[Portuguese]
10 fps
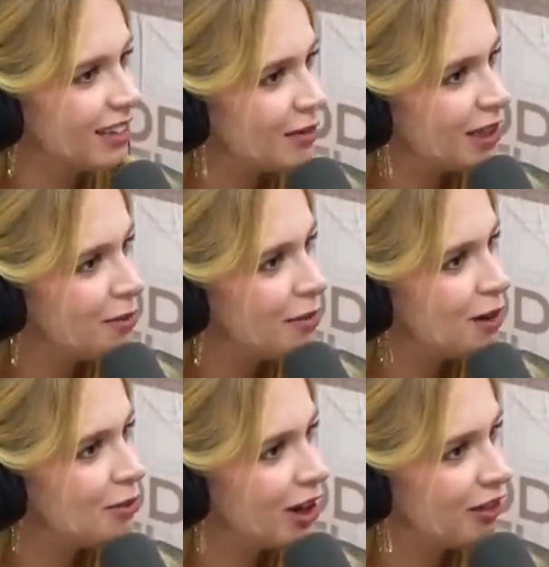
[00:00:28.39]
Na pandemia,
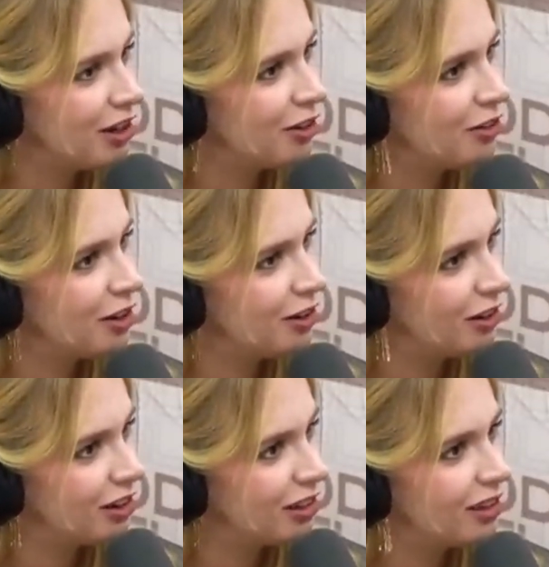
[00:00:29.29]
ele morava em Nova
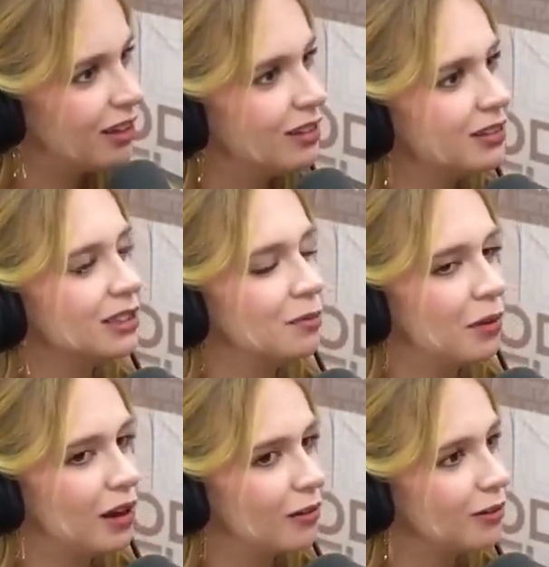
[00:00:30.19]
York, eu em São
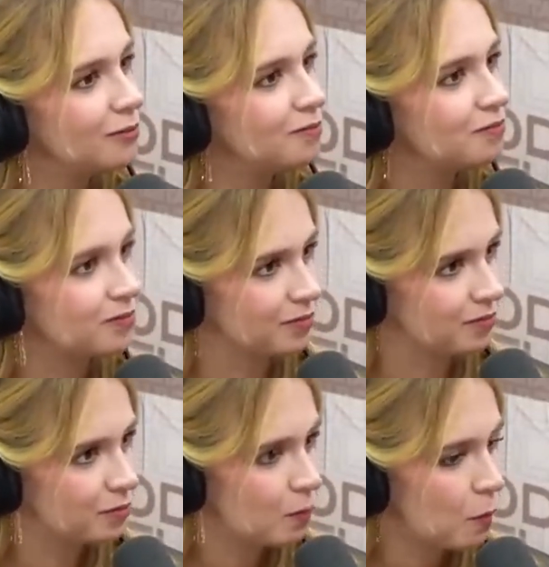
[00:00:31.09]
Paulo. Mas ele é
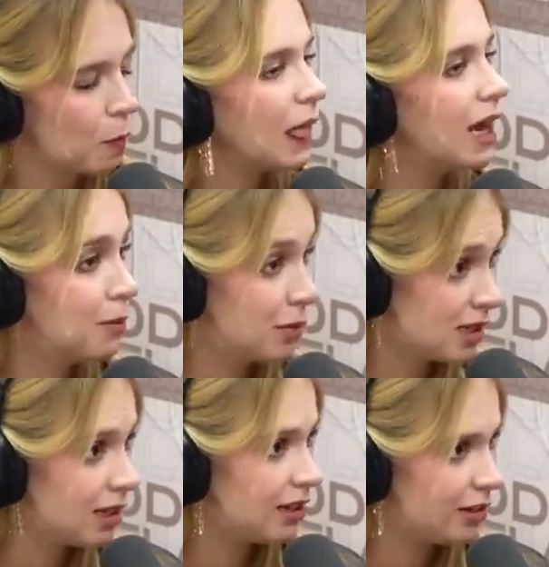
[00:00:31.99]
brasileiro? Ele é
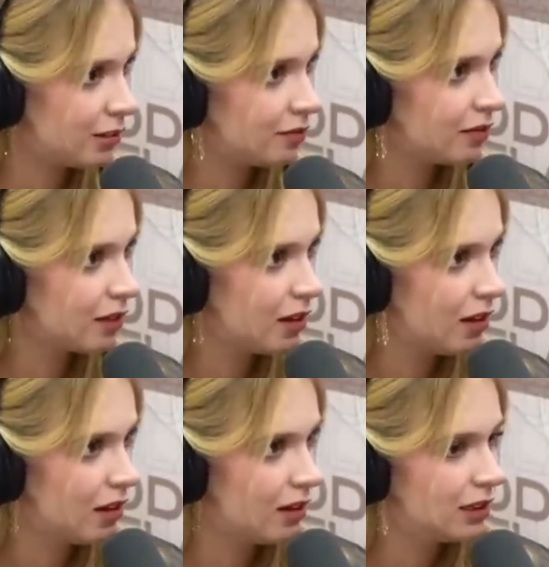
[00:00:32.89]
brasileiro. De
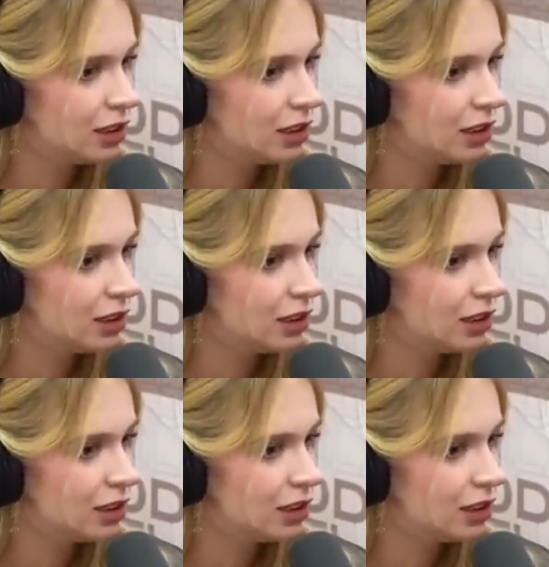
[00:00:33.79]
onde?